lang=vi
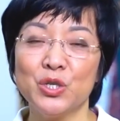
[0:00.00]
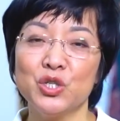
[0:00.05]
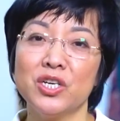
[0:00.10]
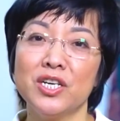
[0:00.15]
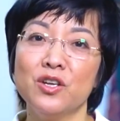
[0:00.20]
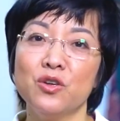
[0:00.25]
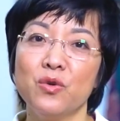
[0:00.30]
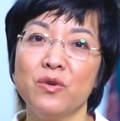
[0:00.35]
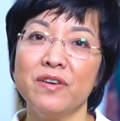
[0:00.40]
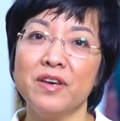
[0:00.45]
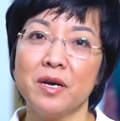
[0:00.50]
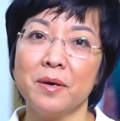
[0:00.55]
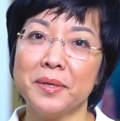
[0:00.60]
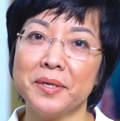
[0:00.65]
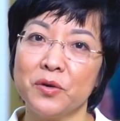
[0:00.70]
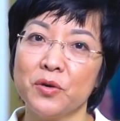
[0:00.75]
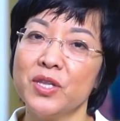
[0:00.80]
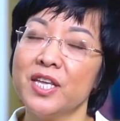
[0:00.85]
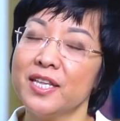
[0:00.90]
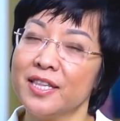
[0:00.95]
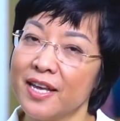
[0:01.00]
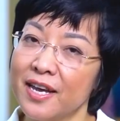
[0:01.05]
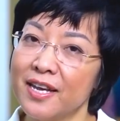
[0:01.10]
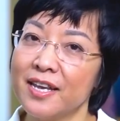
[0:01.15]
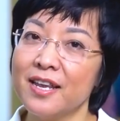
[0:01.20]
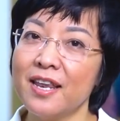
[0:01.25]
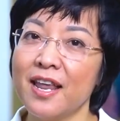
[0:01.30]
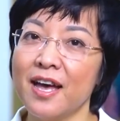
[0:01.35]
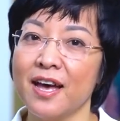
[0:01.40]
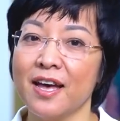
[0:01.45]
cho nên quý vị các bạn có thể
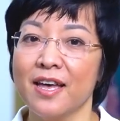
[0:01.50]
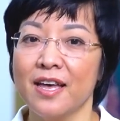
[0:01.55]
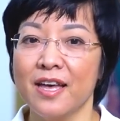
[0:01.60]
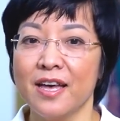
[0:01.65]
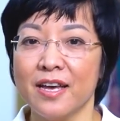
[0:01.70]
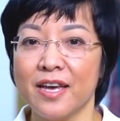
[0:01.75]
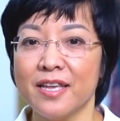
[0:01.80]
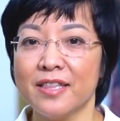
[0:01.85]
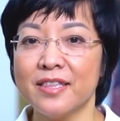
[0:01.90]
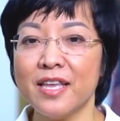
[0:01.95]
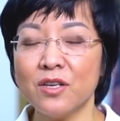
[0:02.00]
thấy là cái